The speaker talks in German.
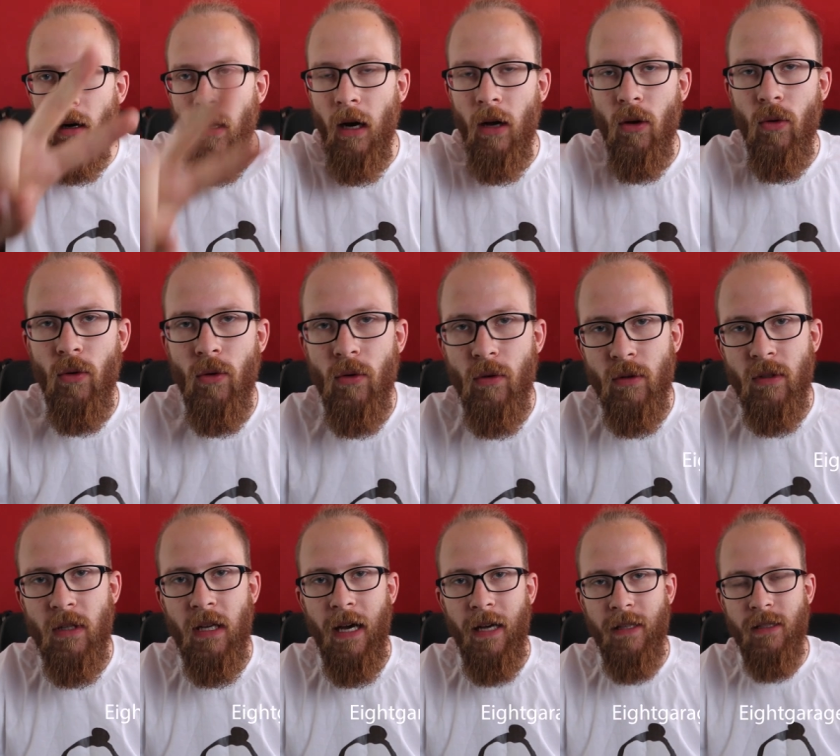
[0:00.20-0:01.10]
Hallo
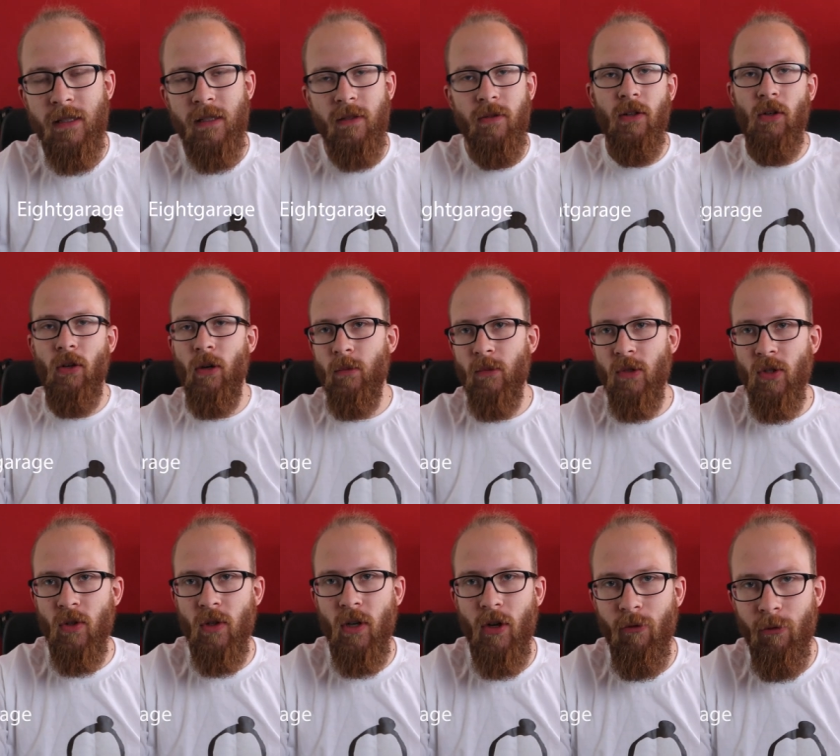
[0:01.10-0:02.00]
und herzlich willkommen
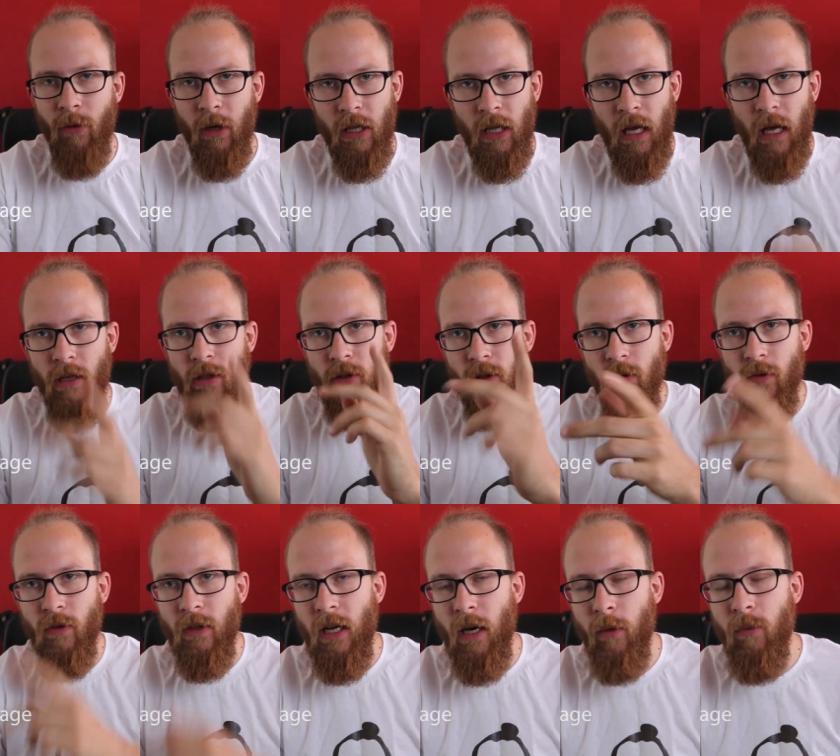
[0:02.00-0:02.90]
zurück auf dem Kanal. Ich
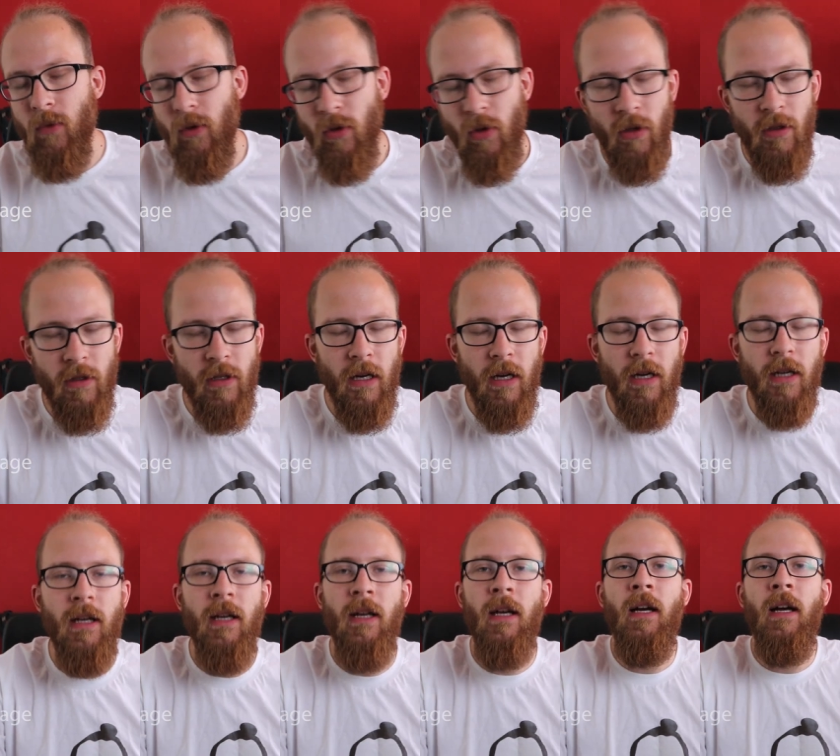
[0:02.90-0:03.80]
hoffe, ihr habt einen tollen
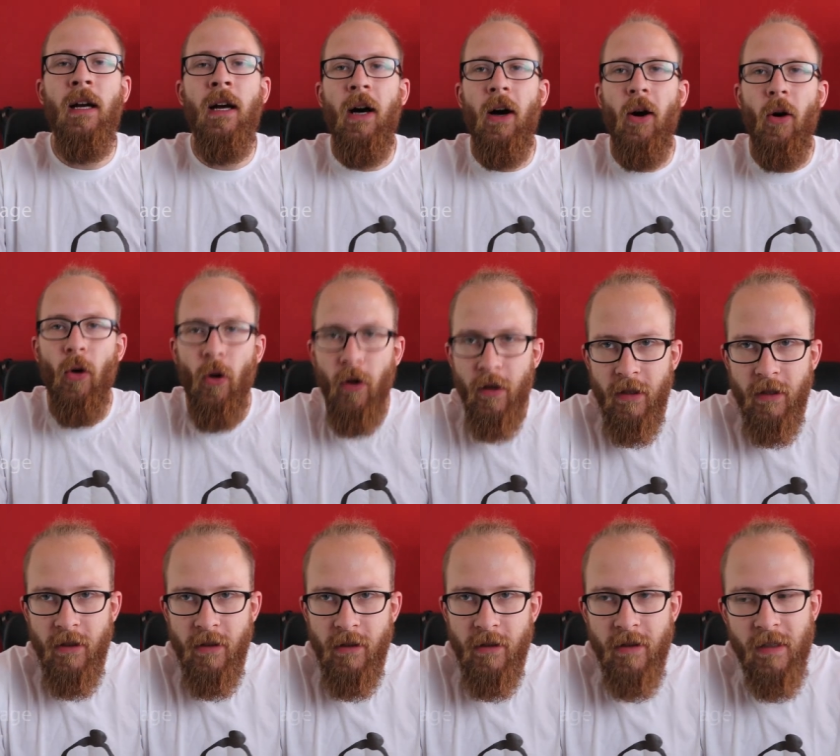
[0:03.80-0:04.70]
Tag.
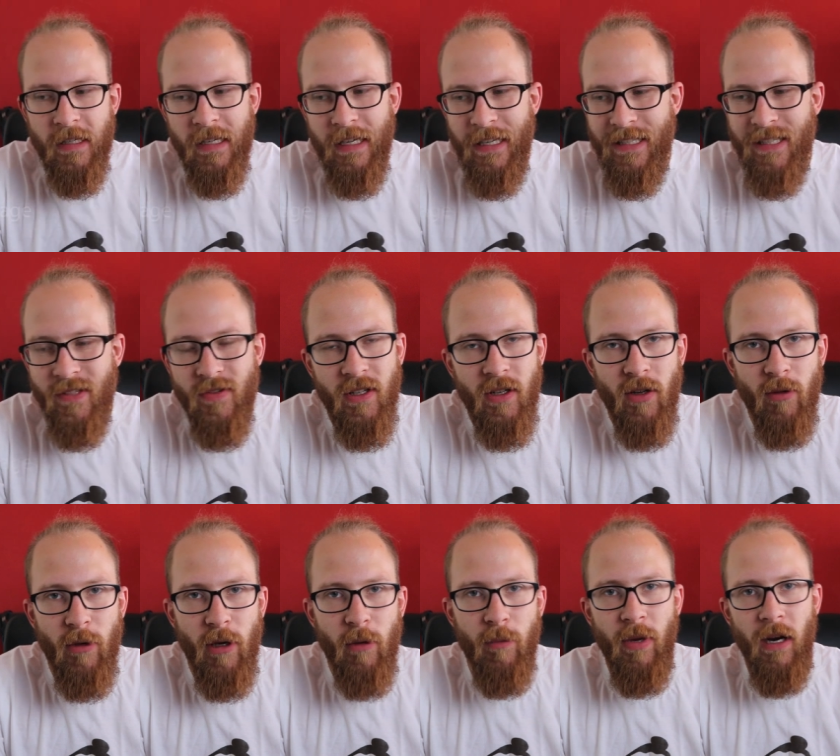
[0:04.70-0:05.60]
Heute geht es wieder
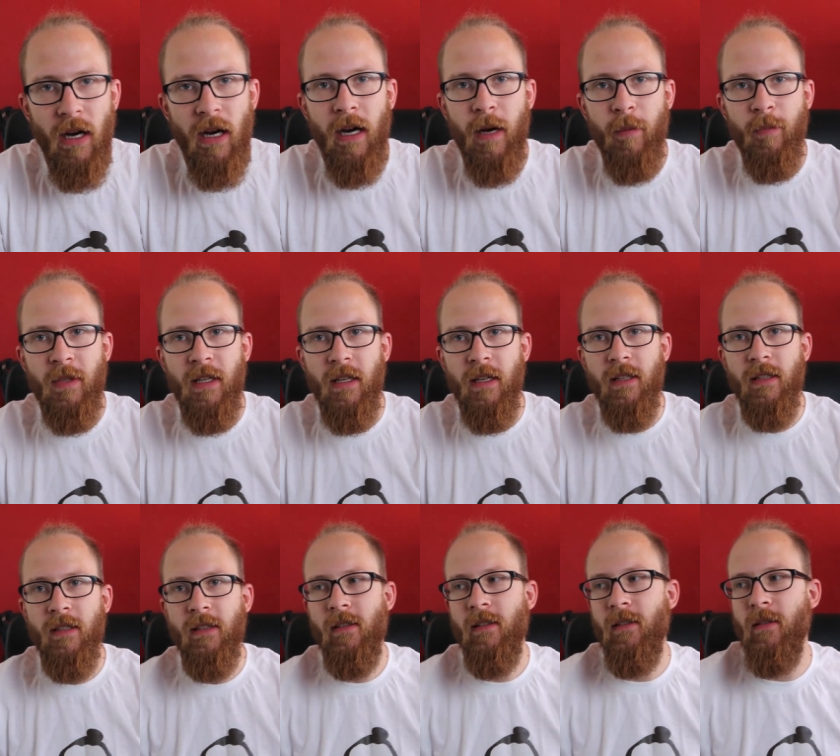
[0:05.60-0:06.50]
um ein paar
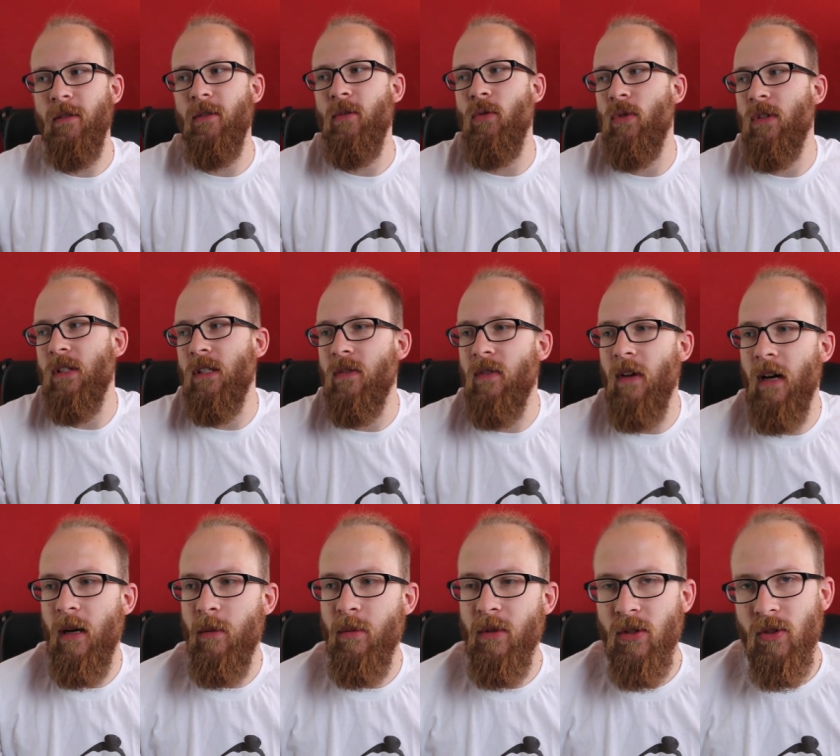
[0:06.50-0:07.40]
Updates und
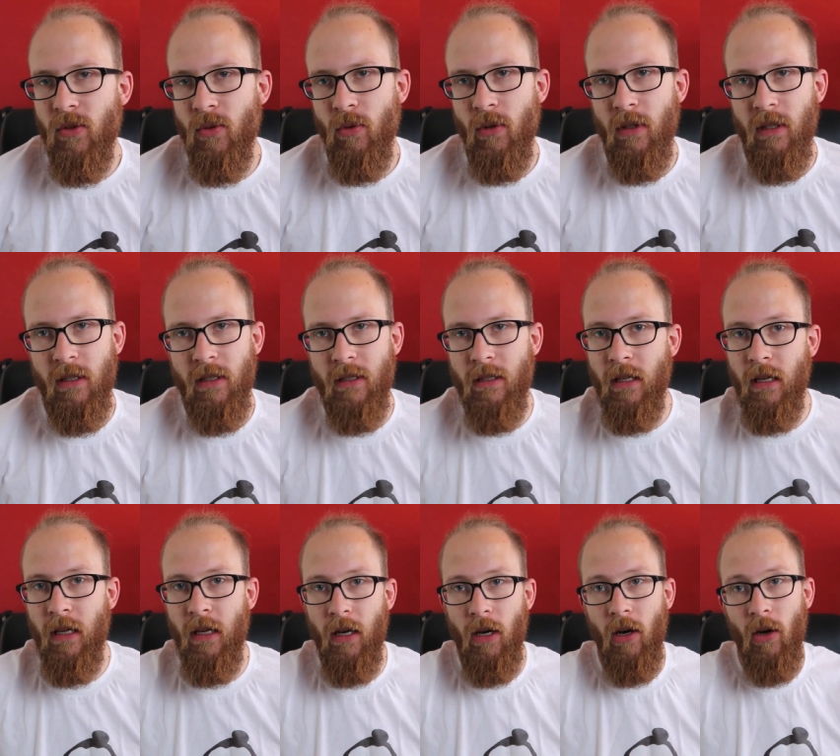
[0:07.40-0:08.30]
zwar bezüglich
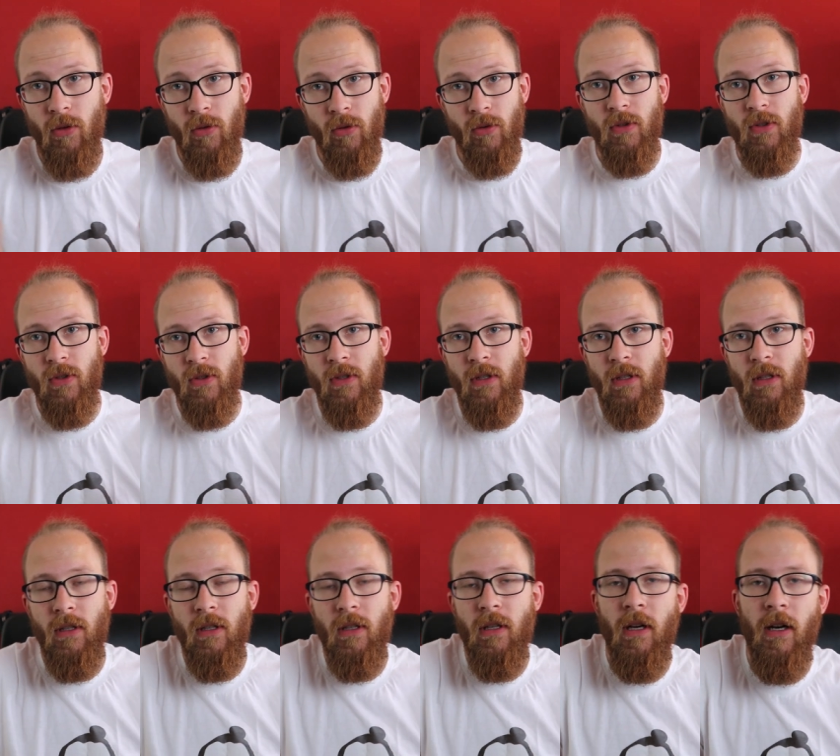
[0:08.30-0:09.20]
der Autos,
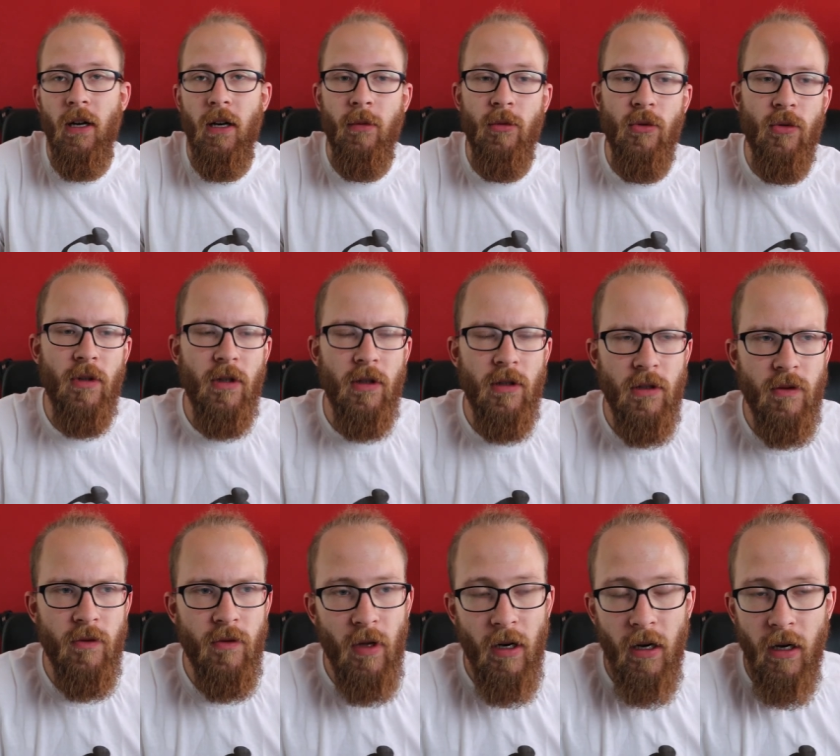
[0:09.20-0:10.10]
die ich habe oder
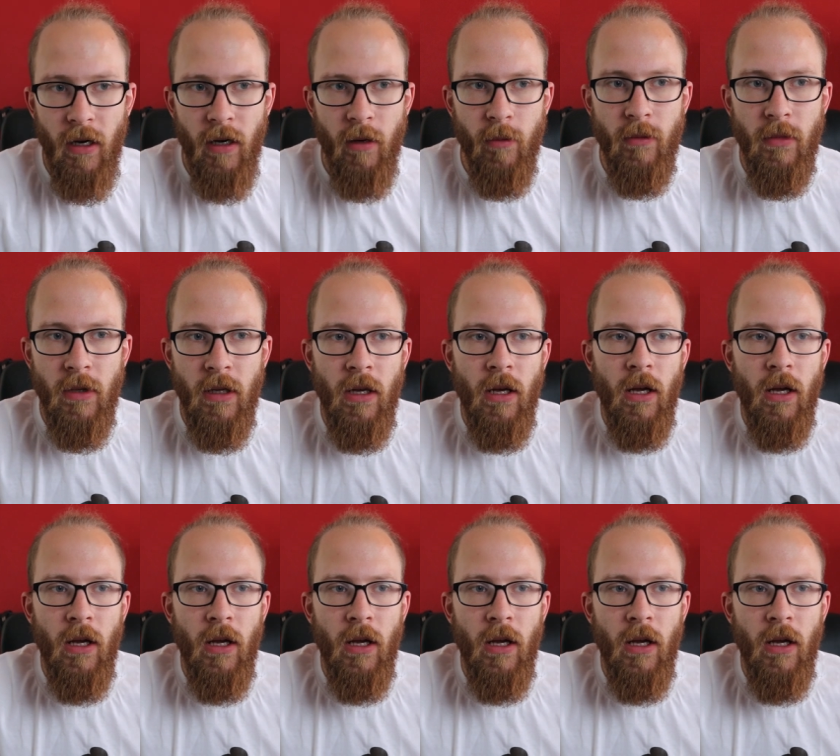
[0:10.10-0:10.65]
die wir haben.